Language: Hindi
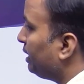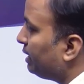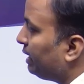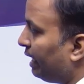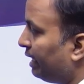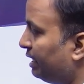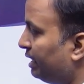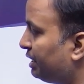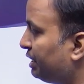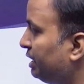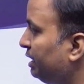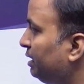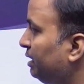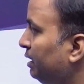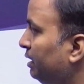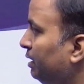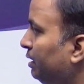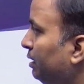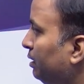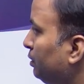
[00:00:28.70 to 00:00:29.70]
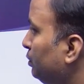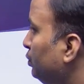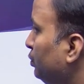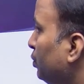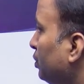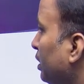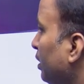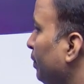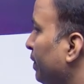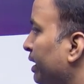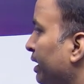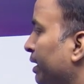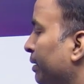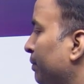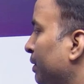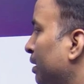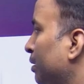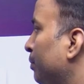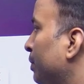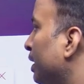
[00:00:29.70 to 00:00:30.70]
डायनेस्टी थी जो कि
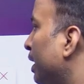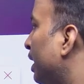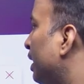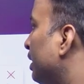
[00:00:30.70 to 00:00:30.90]
मिडिवियल बिहार